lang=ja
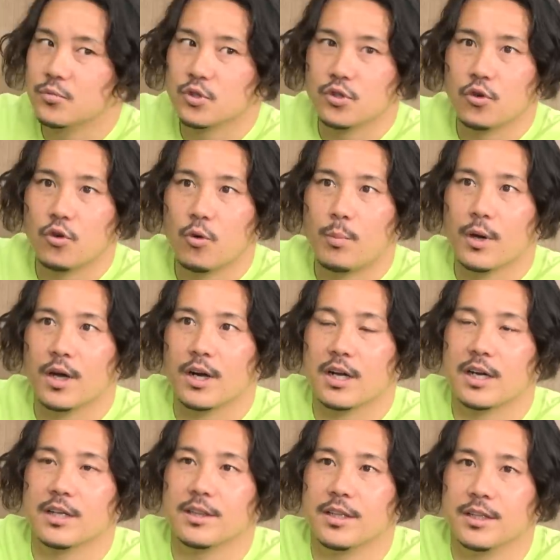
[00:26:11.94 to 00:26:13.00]
僕ヨーロッパから
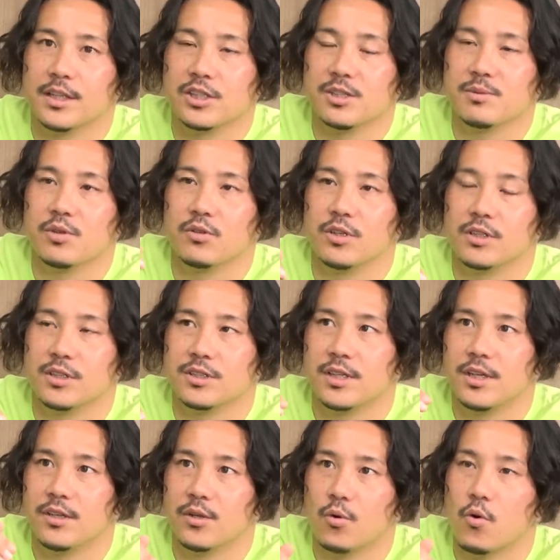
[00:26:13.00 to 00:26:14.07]
帰ってきてジビロに行って J
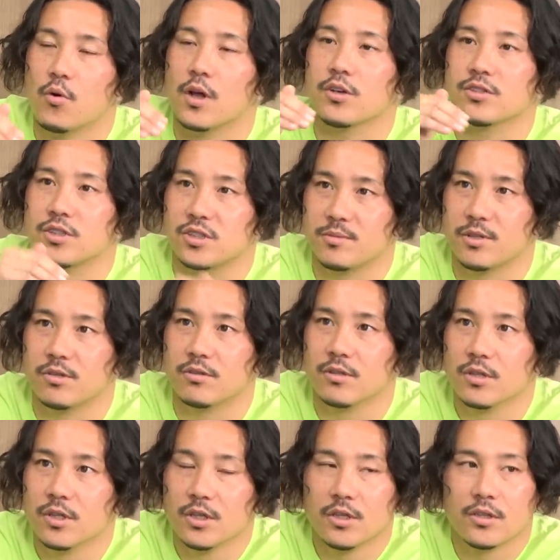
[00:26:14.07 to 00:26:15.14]
リーグで降格してジビロ
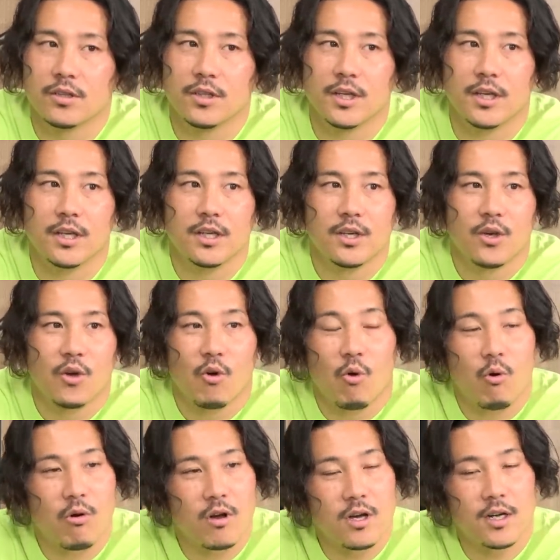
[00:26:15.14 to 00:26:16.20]
で
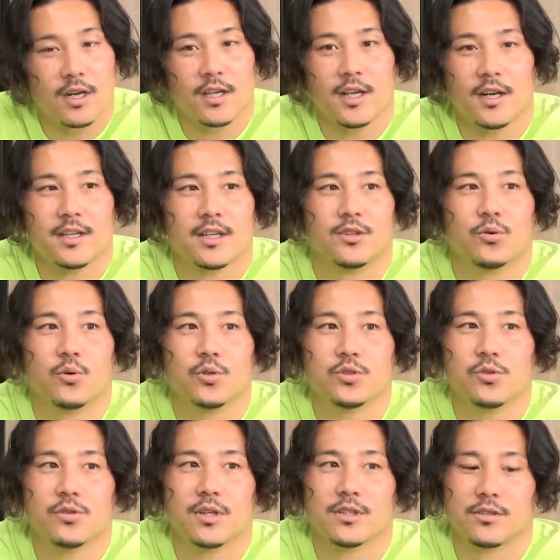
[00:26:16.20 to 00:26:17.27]
こっからキャリアどうし
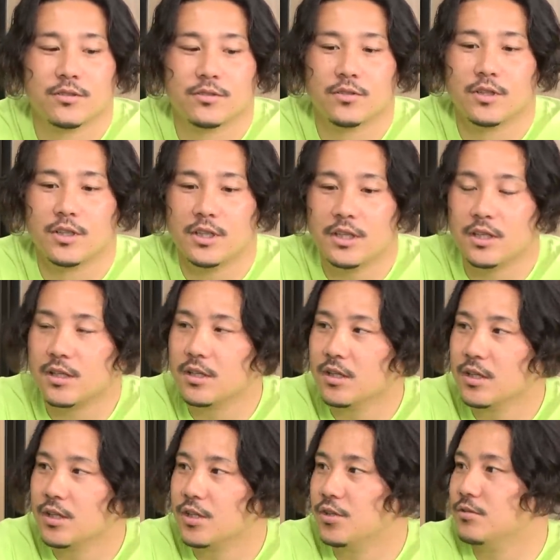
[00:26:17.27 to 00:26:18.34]
ようかっていう時に
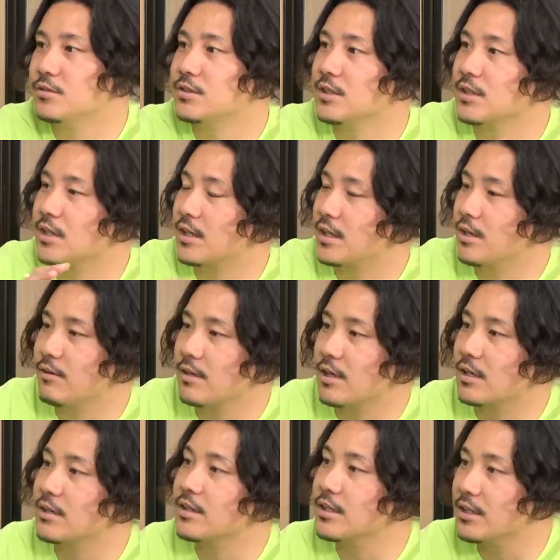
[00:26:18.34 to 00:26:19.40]
ユンさんから電話か
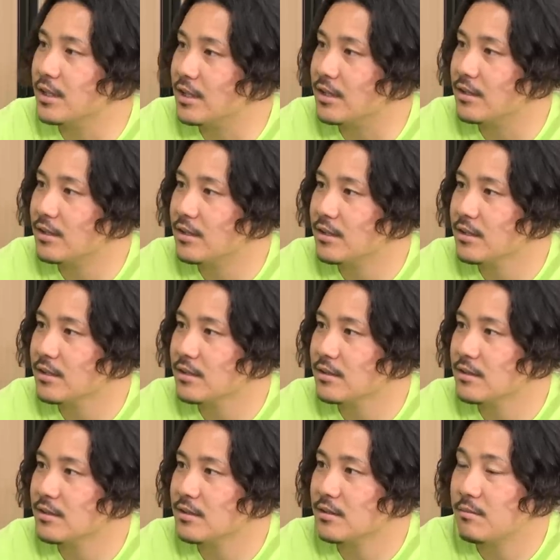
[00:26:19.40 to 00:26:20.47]
かってきて。うん
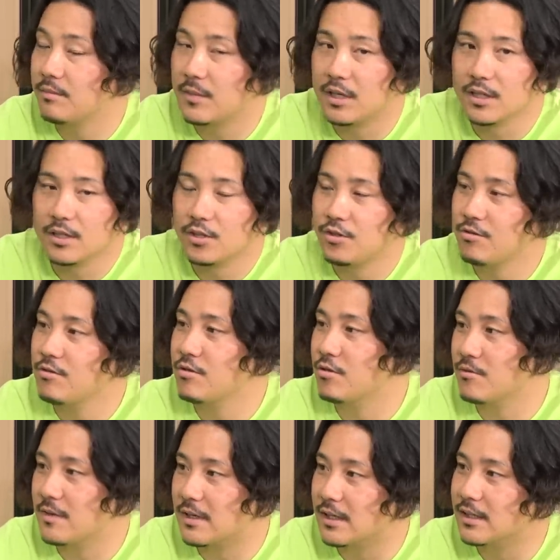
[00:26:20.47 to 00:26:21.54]
まあ給
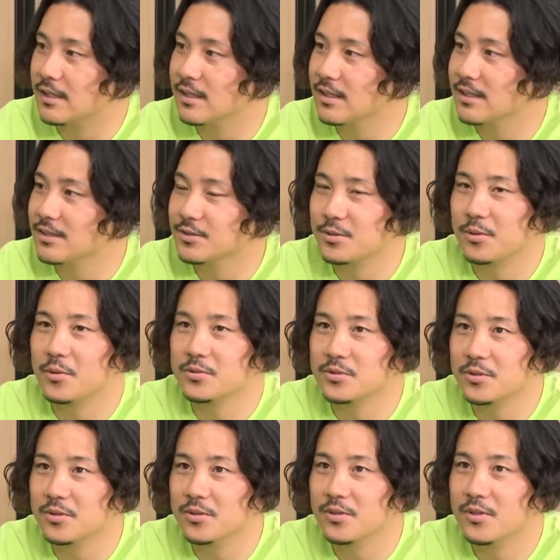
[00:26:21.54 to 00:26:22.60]
料はそれこ
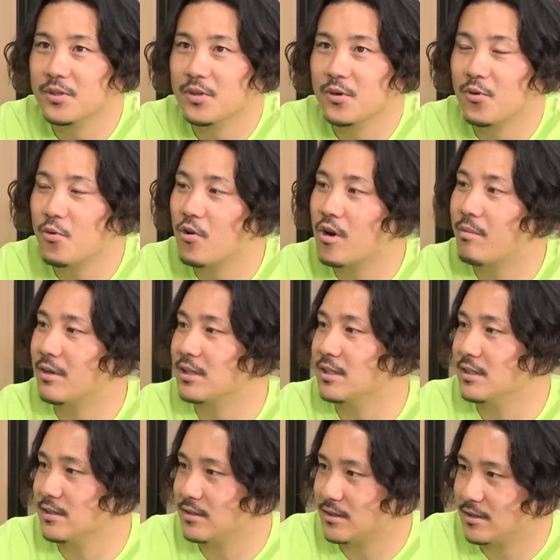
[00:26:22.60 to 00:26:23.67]
そ大幅
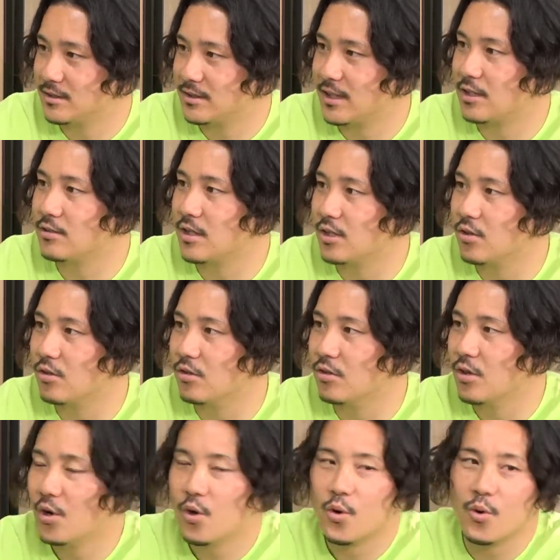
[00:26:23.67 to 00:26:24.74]
に下がるけど
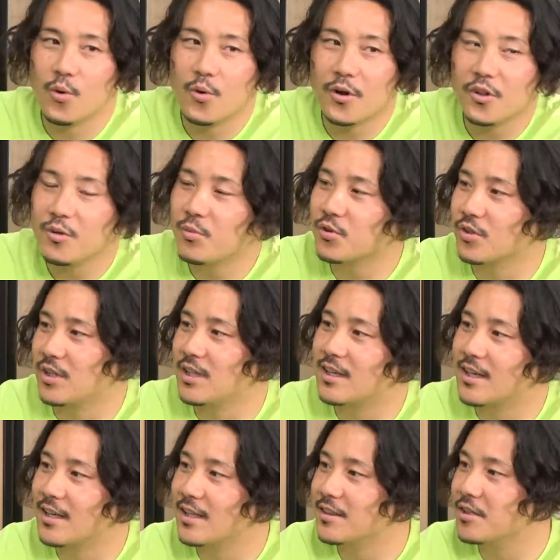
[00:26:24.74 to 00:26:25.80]
俺の元で一
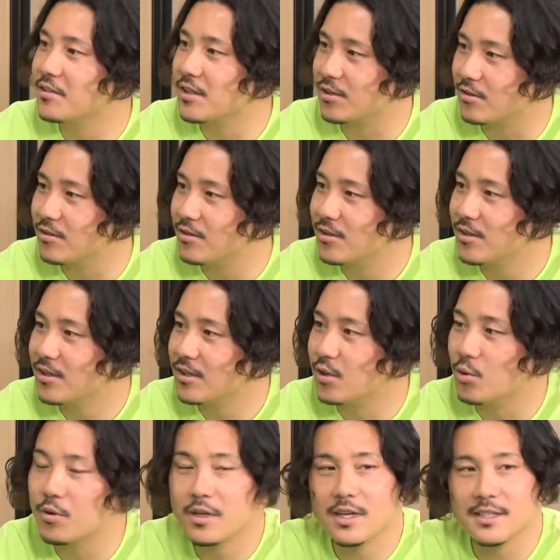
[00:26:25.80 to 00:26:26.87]
回やってくれと
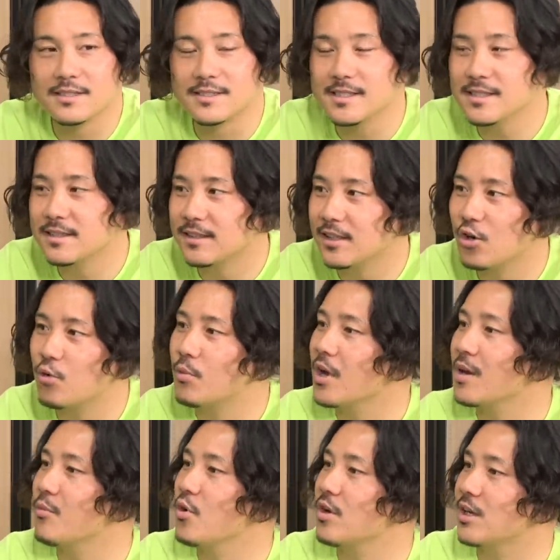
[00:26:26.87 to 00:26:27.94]
俺が絶対お
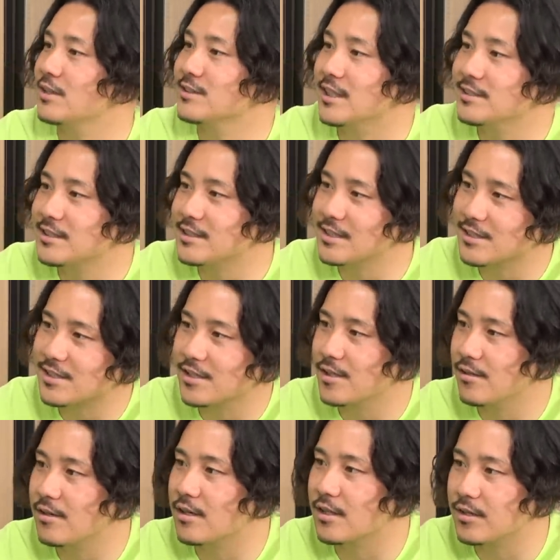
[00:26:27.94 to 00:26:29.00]
前もう一回再生させてあげ
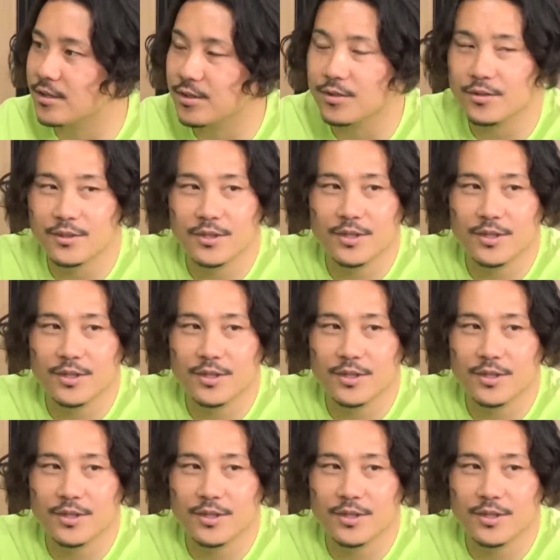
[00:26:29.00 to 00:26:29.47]
るからっていう、